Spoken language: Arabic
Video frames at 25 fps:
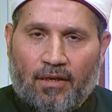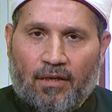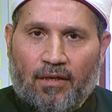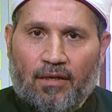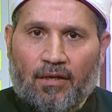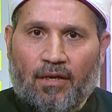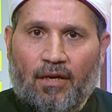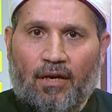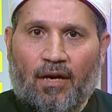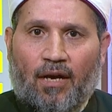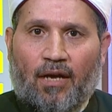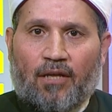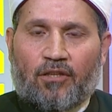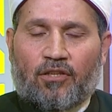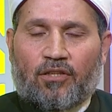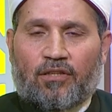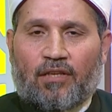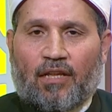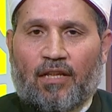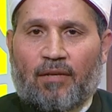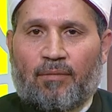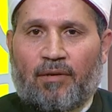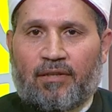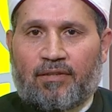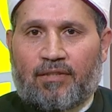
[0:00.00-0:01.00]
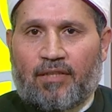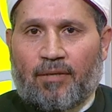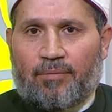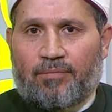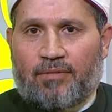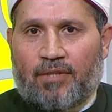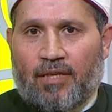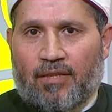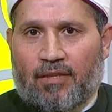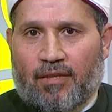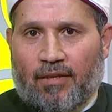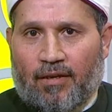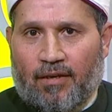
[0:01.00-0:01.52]
عشان طالما انت
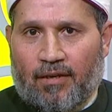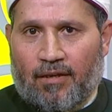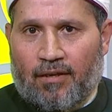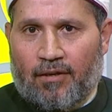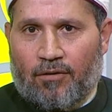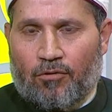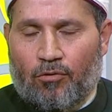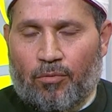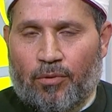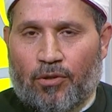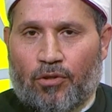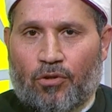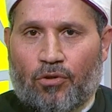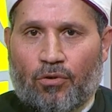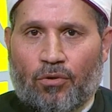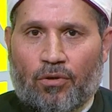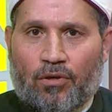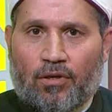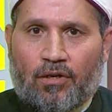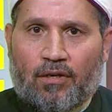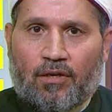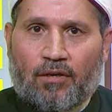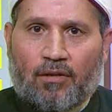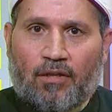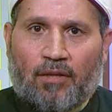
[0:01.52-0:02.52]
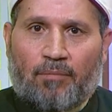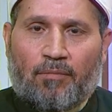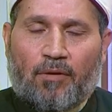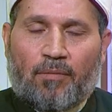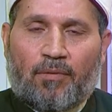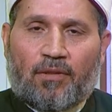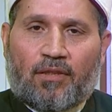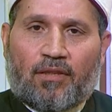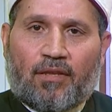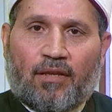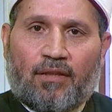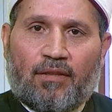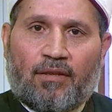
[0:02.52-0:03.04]
بتسهى وبتشك لما
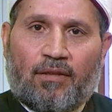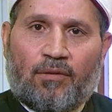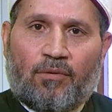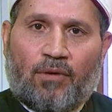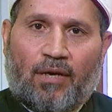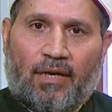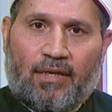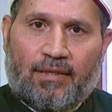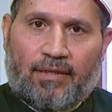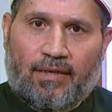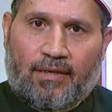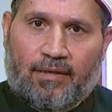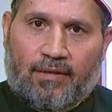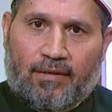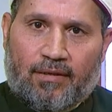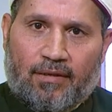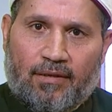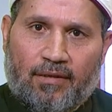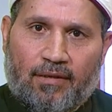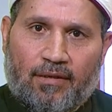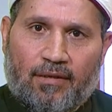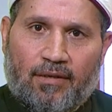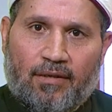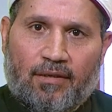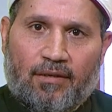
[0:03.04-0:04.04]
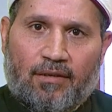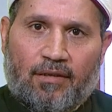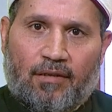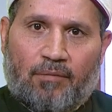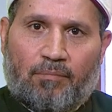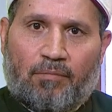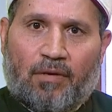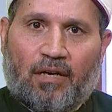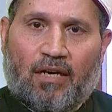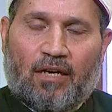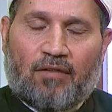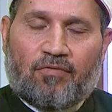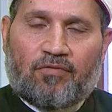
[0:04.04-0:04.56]
بتصلي لوحدك
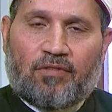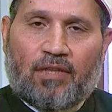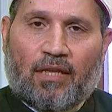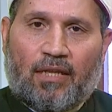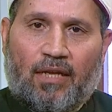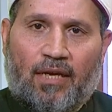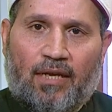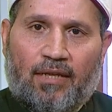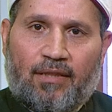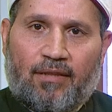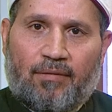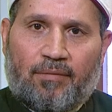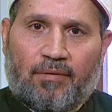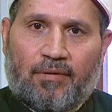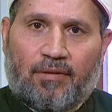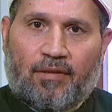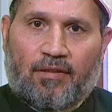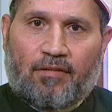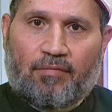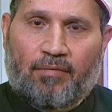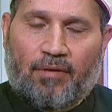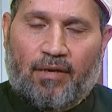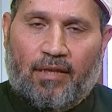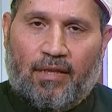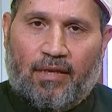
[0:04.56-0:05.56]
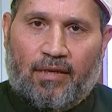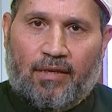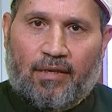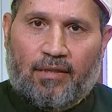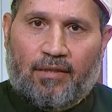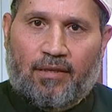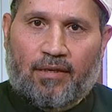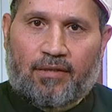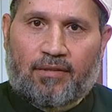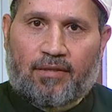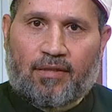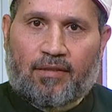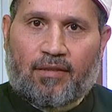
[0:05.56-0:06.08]
يبقى افضل حل بالنسبة لك
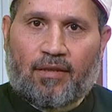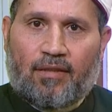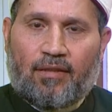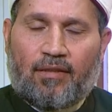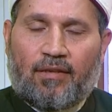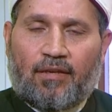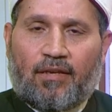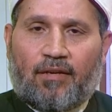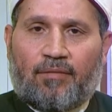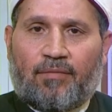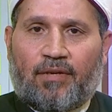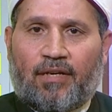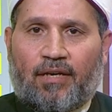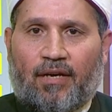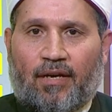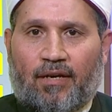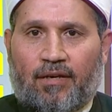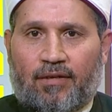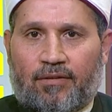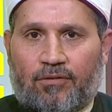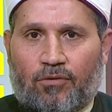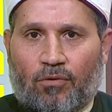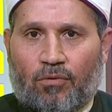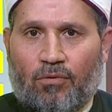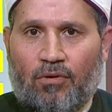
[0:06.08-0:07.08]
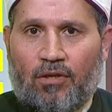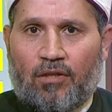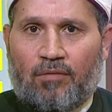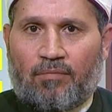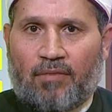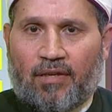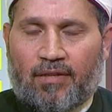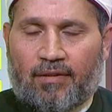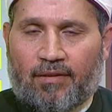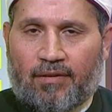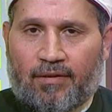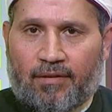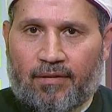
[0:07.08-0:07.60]
انك تصلي جماعة تروح
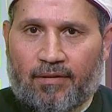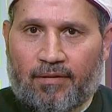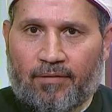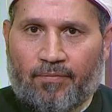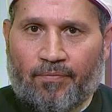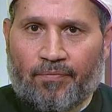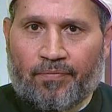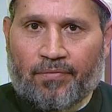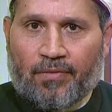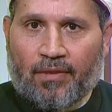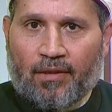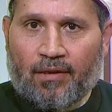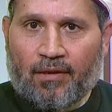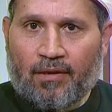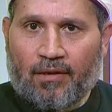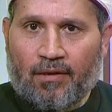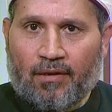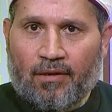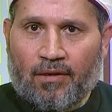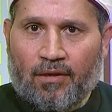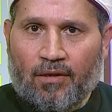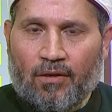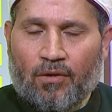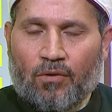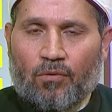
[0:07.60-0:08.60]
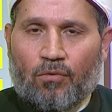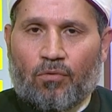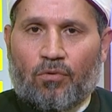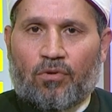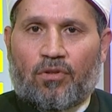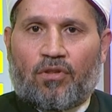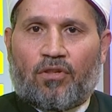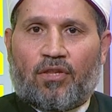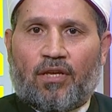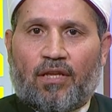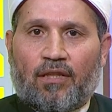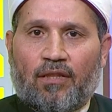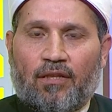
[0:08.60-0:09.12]
المسجد
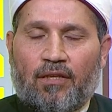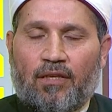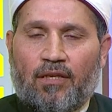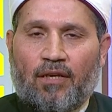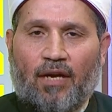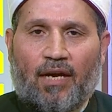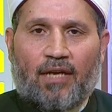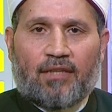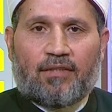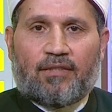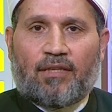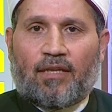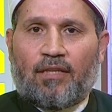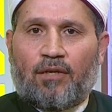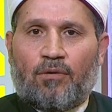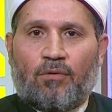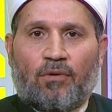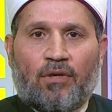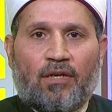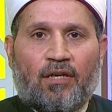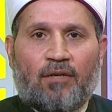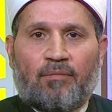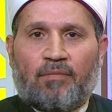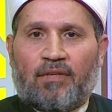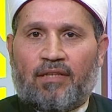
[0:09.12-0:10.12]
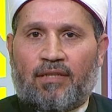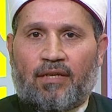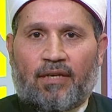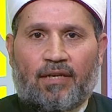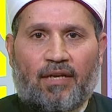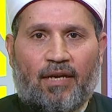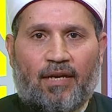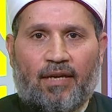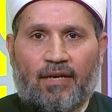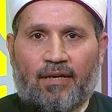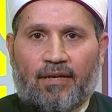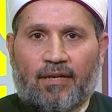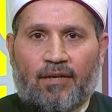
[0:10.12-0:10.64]
وتصلي حتى لو وقع منك
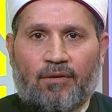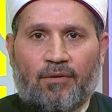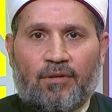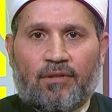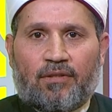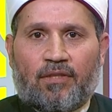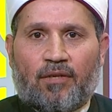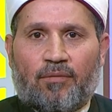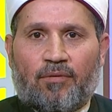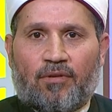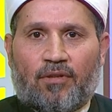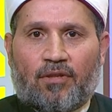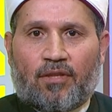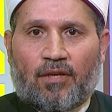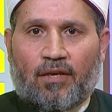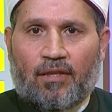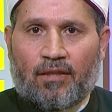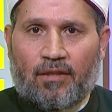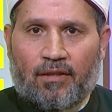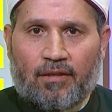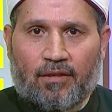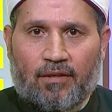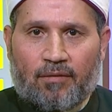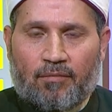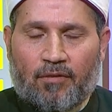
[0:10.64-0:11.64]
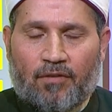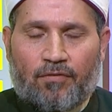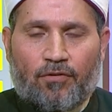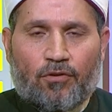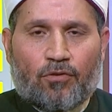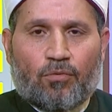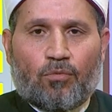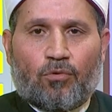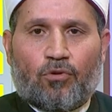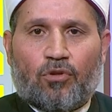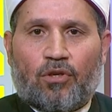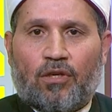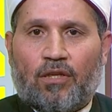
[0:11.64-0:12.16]
حاجة وانت بتصلي
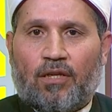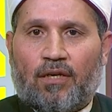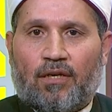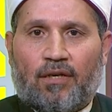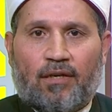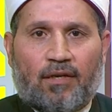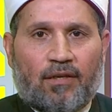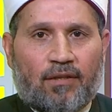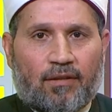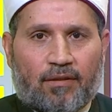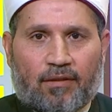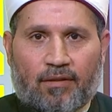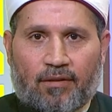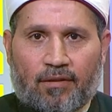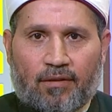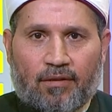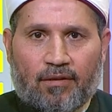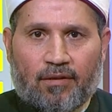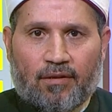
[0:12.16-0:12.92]
مفيش مشكلة خالص